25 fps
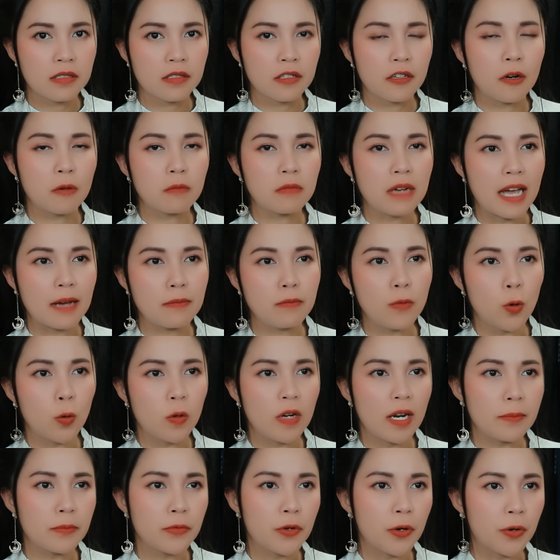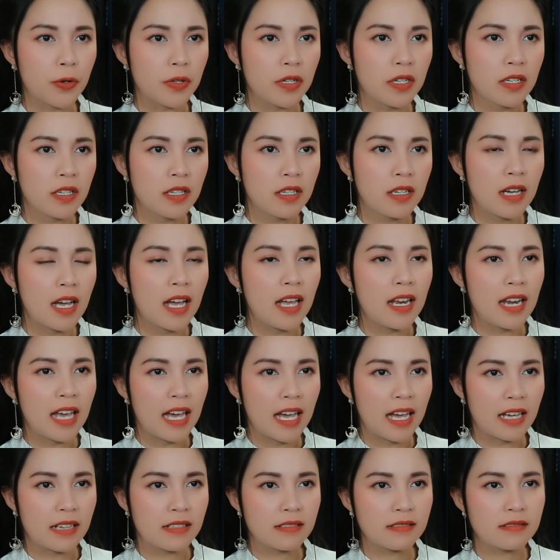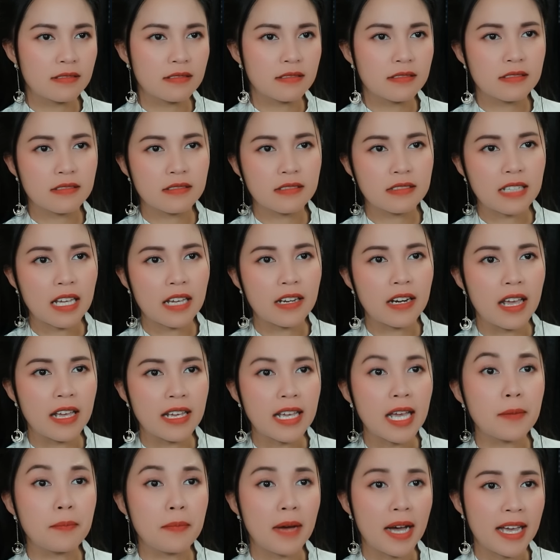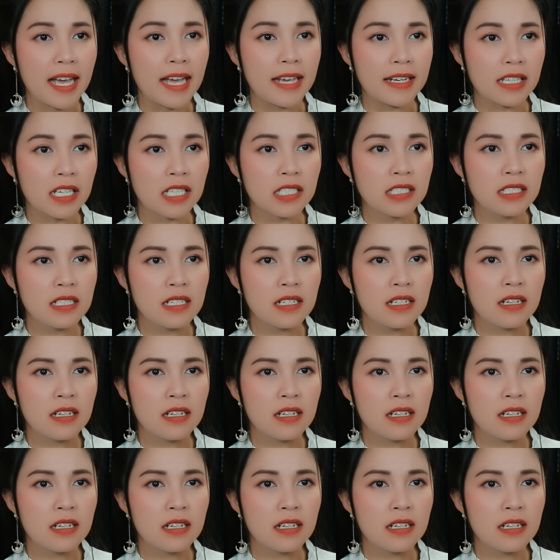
Cũng đã muộn lắm rồi, hay là ta để ngày mai hãy tính.